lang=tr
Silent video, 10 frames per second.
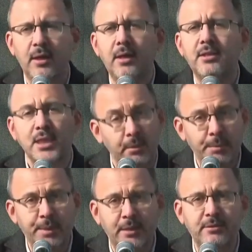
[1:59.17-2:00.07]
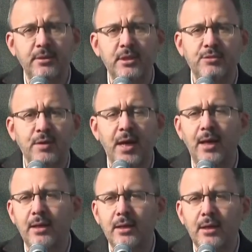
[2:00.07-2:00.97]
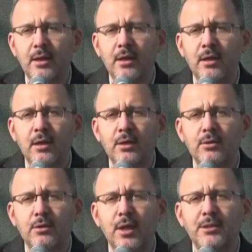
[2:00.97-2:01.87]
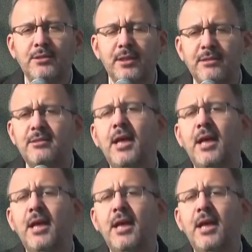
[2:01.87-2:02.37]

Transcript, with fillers: samimiyetiniz ve siz ev